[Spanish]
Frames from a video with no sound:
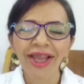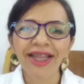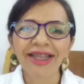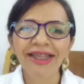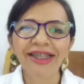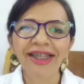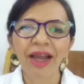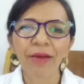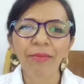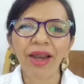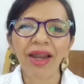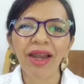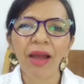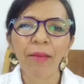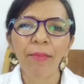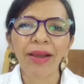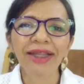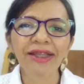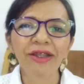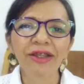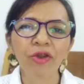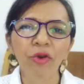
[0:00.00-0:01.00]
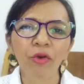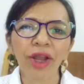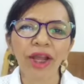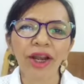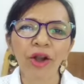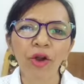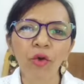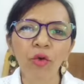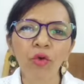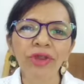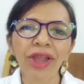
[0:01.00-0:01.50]
Les habla la pastora
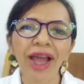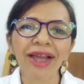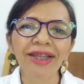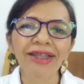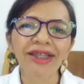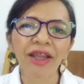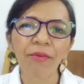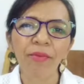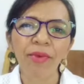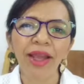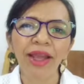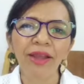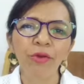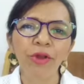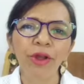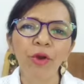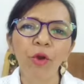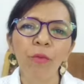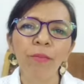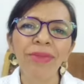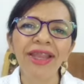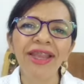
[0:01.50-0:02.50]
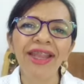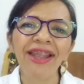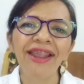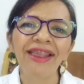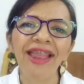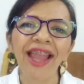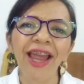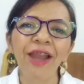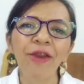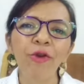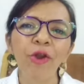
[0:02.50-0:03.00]
Ruth Acevedo de los
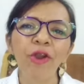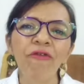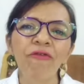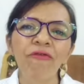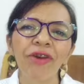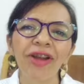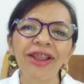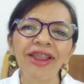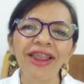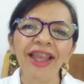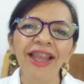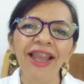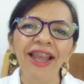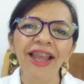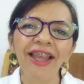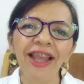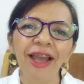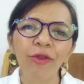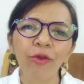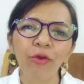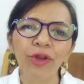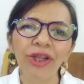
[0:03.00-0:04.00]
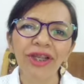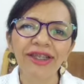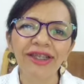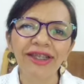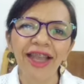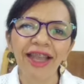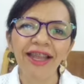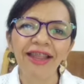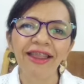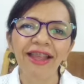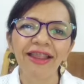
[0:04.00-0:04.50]
Ministerios Infantiles y
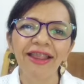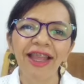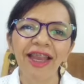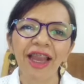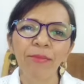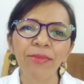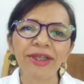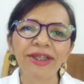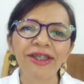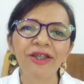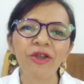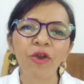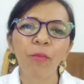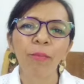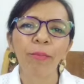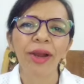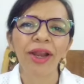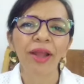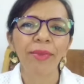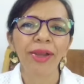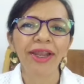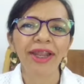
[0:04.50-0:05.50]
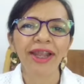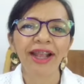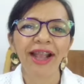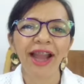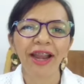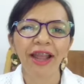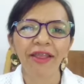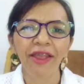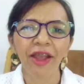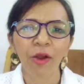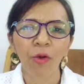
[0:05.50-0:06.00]
Adolescentes de la Misión
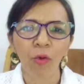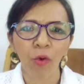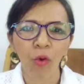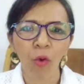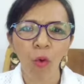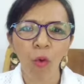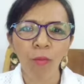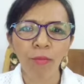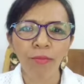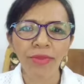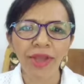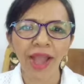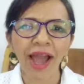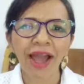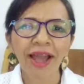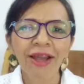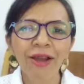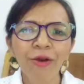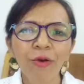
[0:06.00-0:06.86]
Panamericana de Colombia.